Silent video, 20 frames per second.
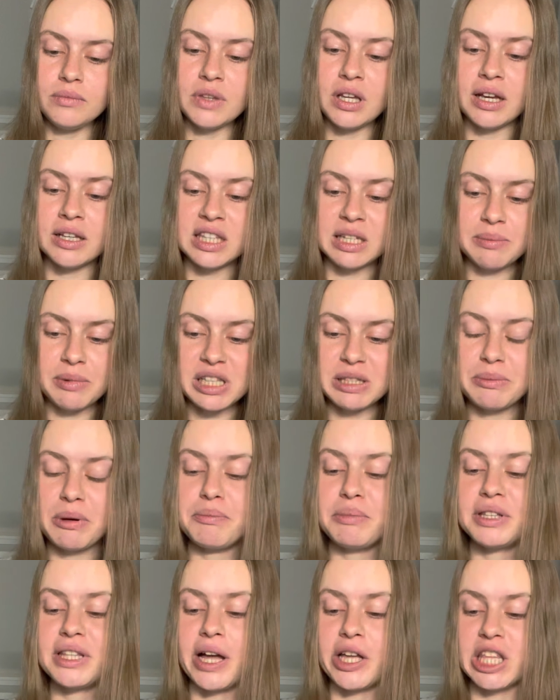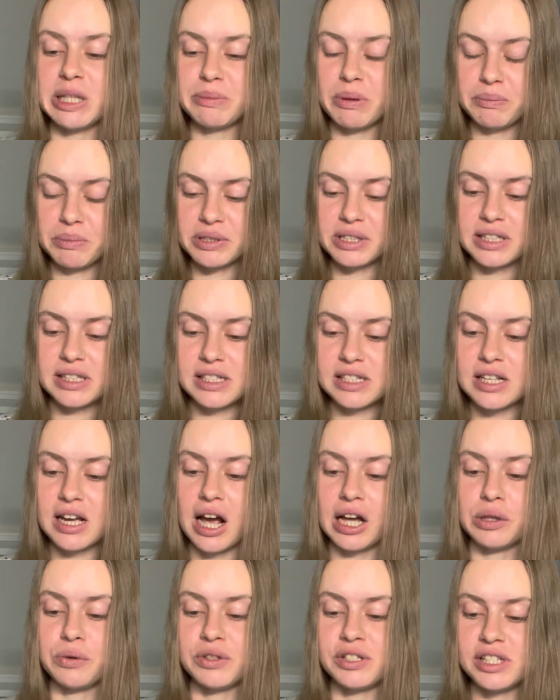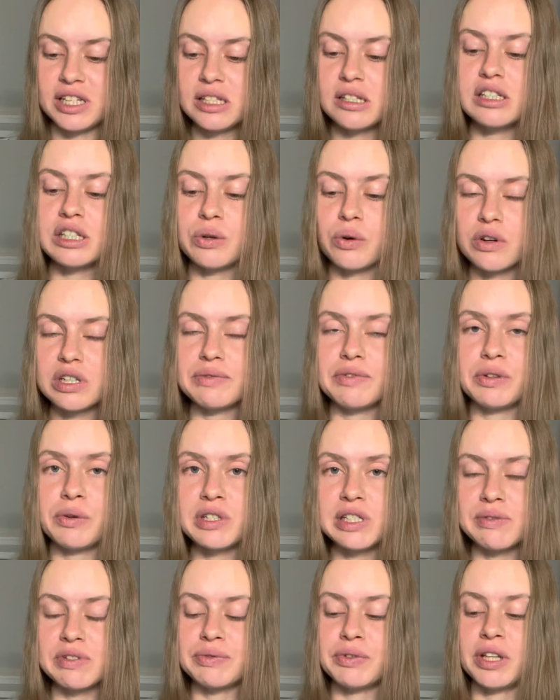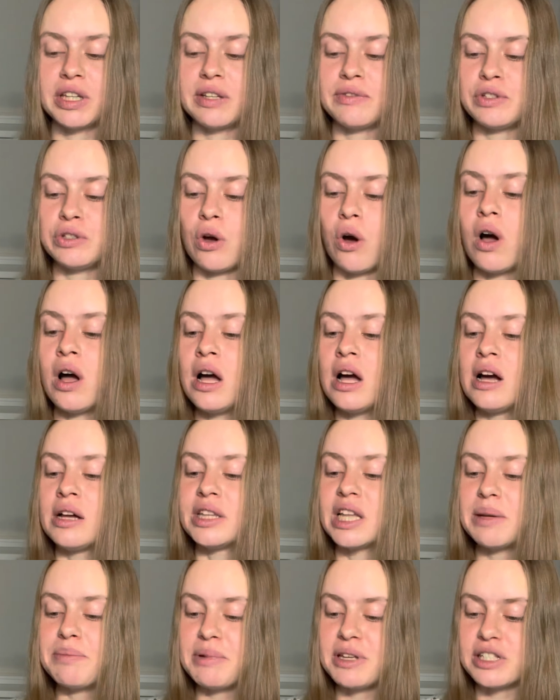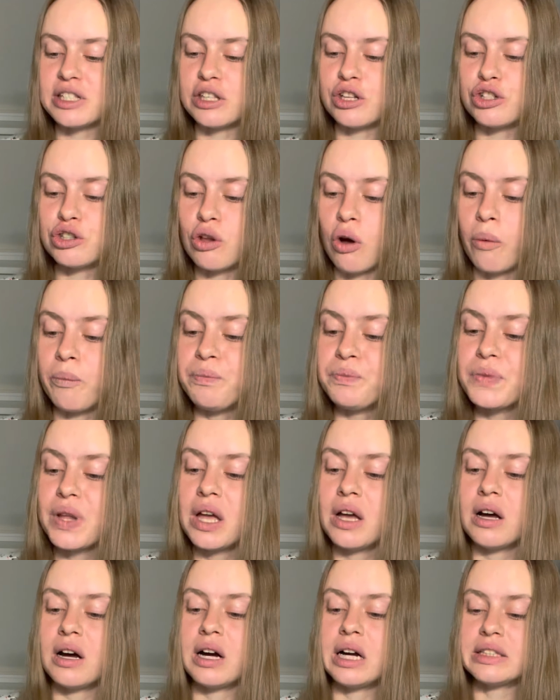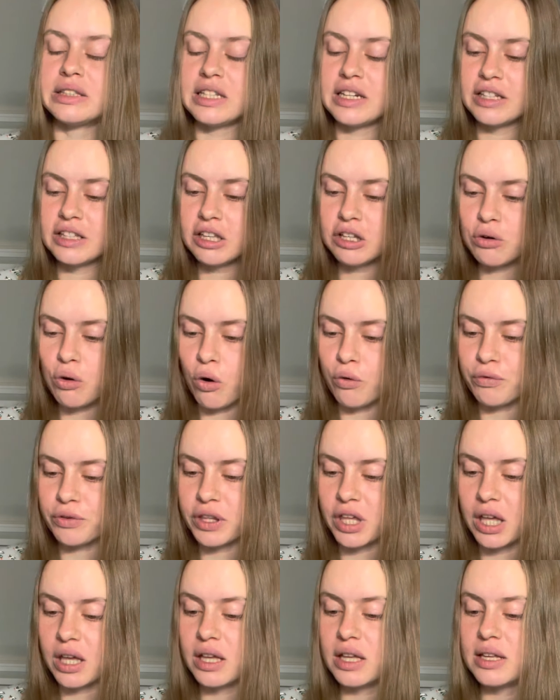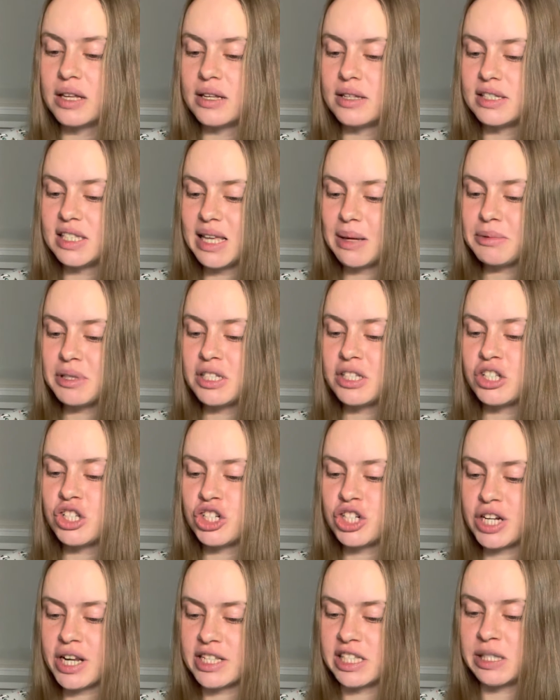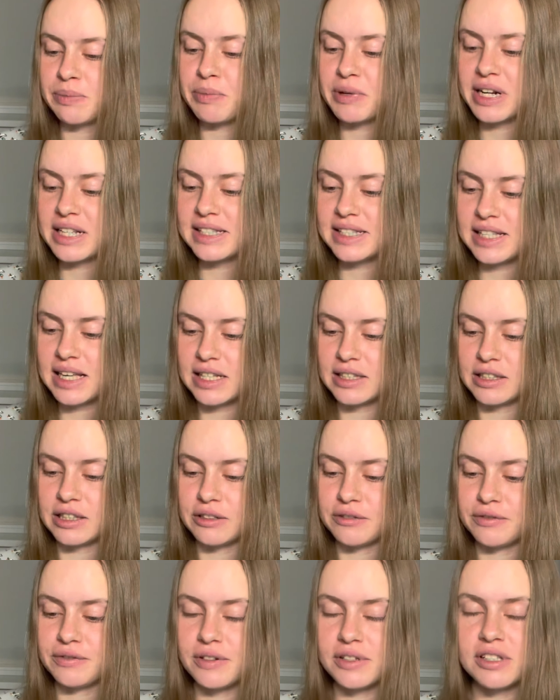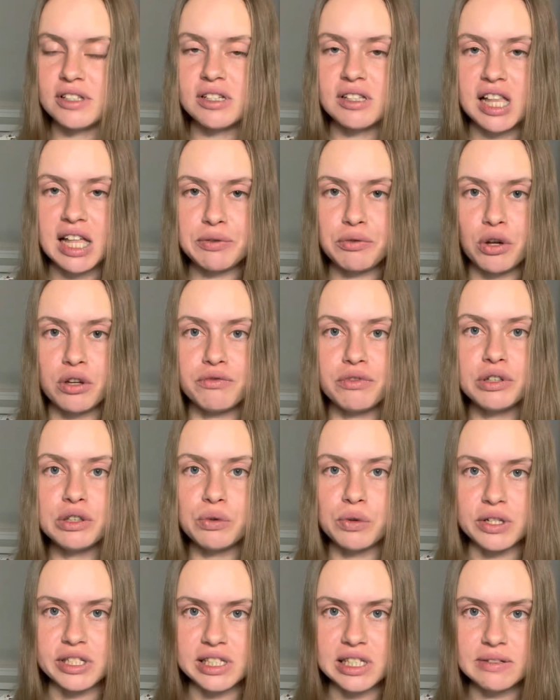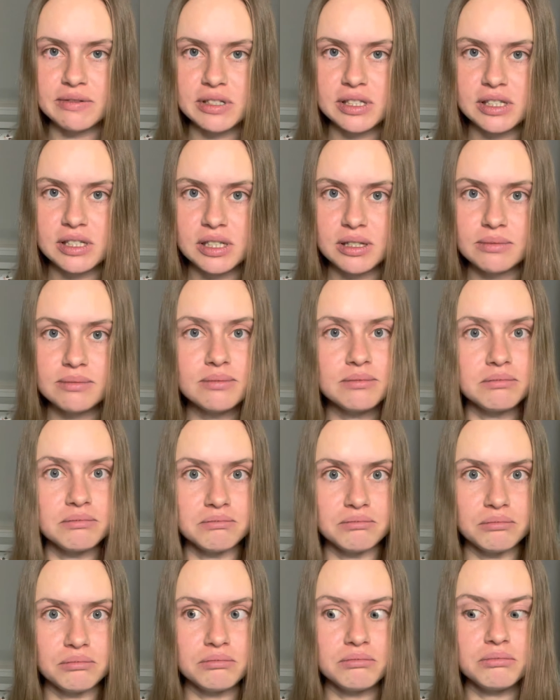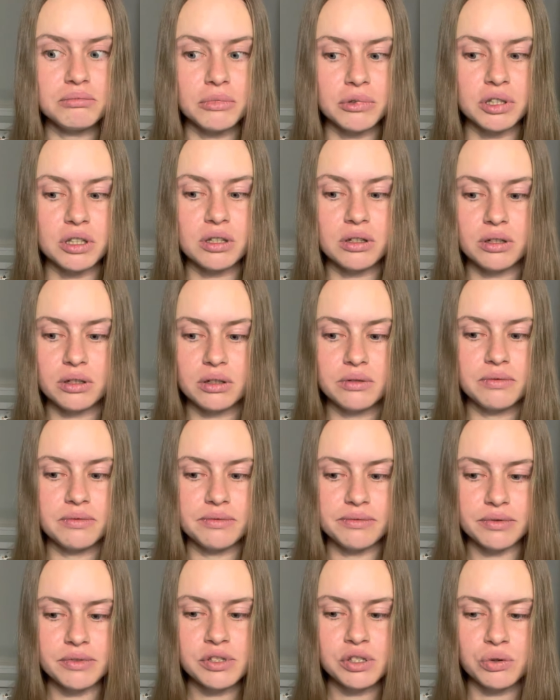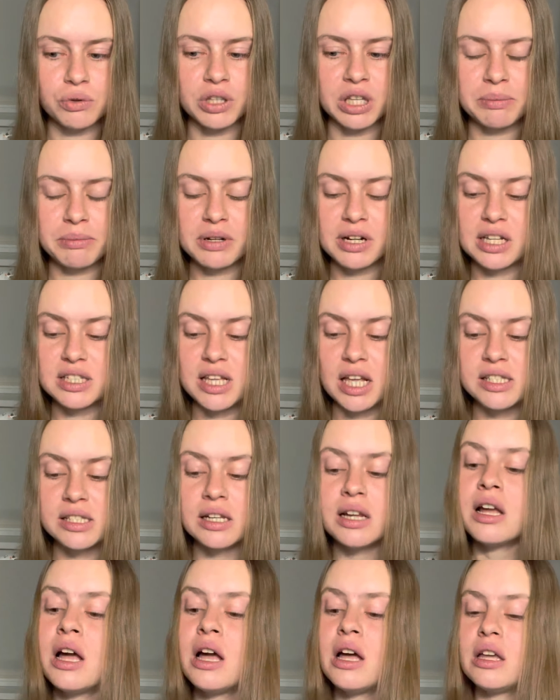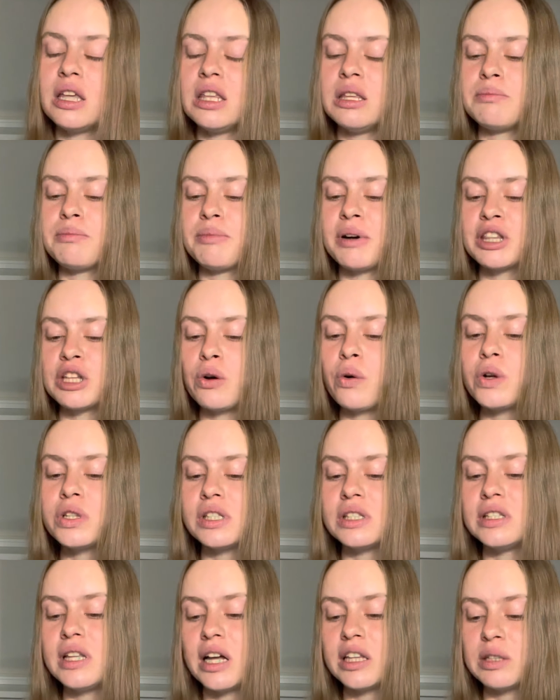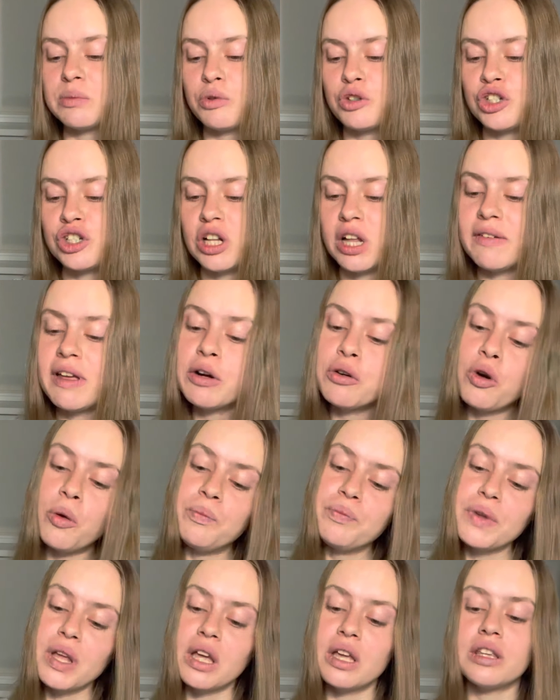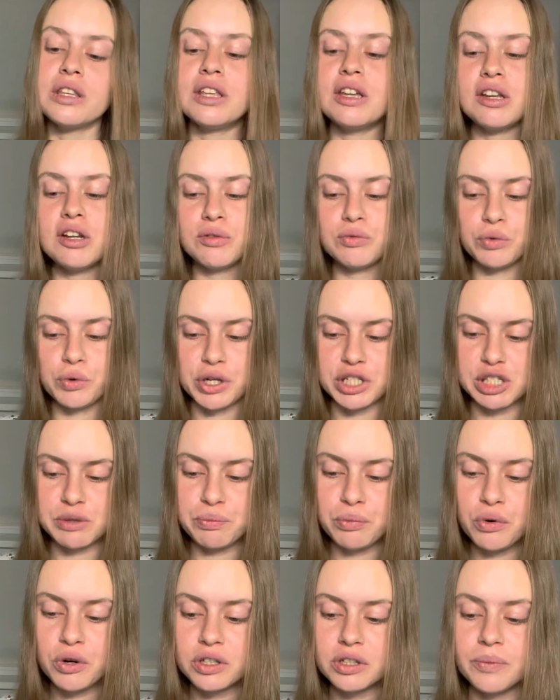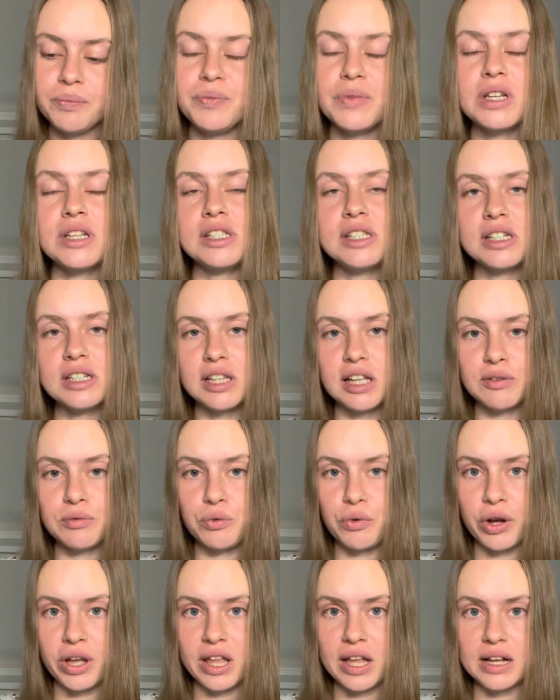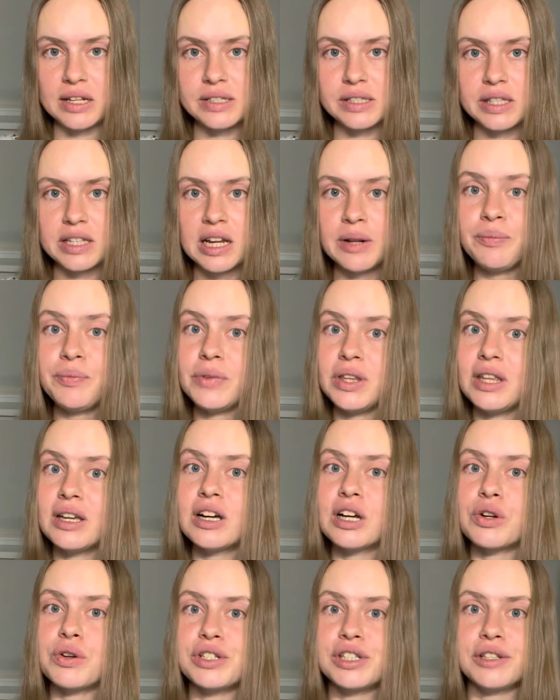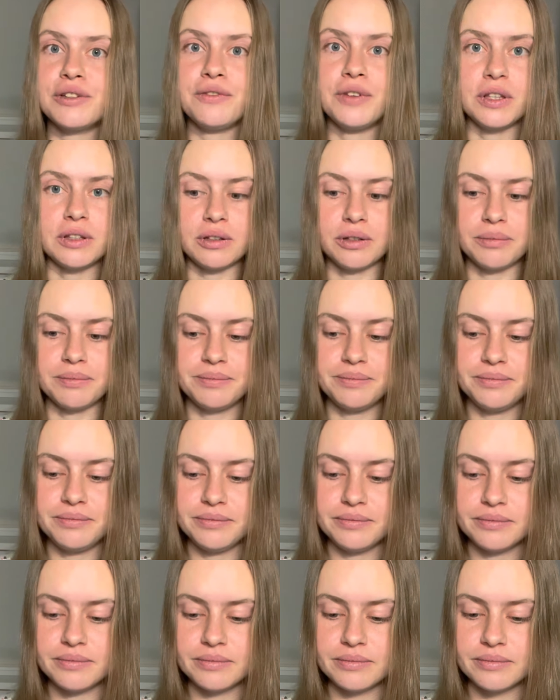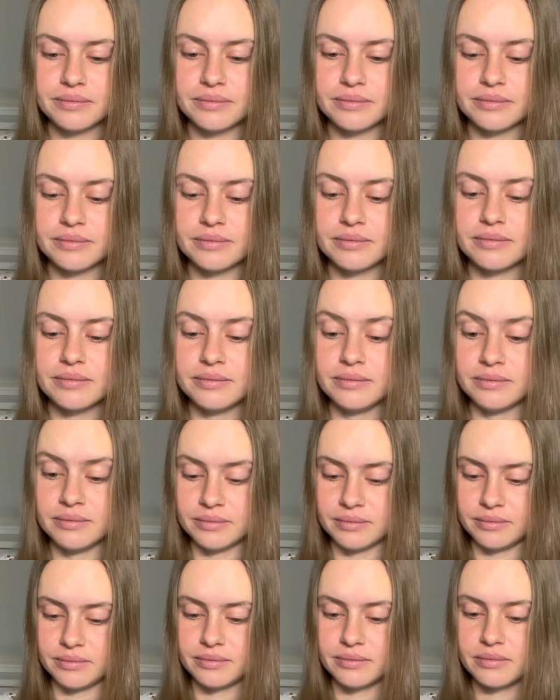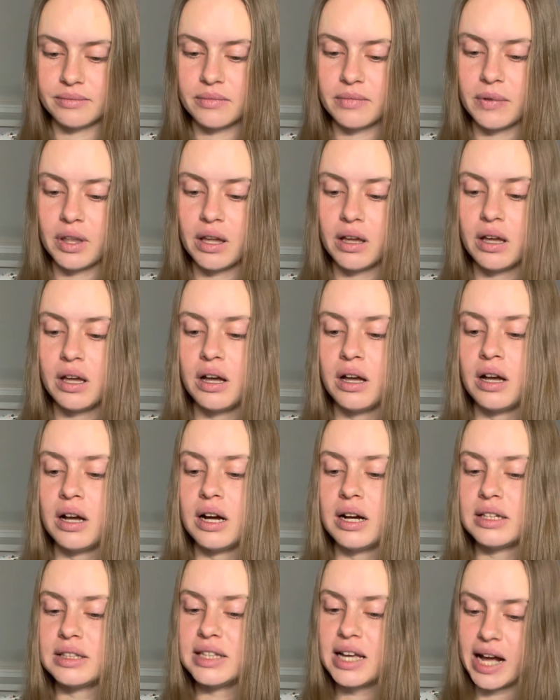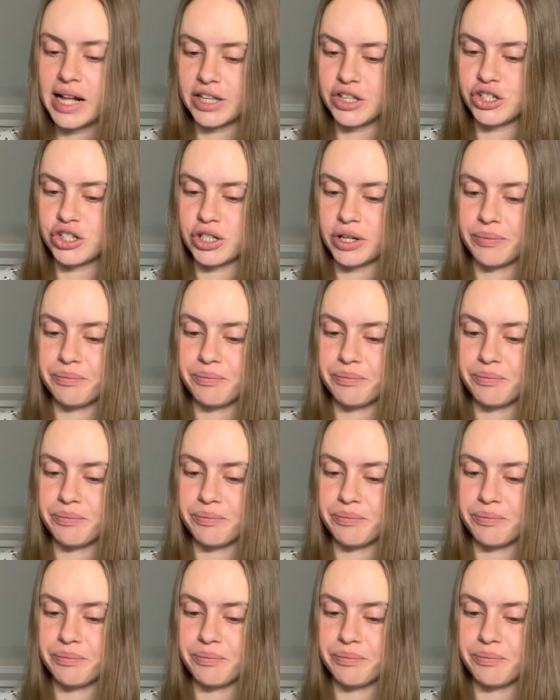Это было по питанию, по потенциалу, сила, скорость, выносливость, вот это все. Написано, что а, тренировки 76% силовой выносливости, это высокий показатель, и подходит данному человеку гиревой спорт, силовой экстрим и кроссфит. Угу. А дальше.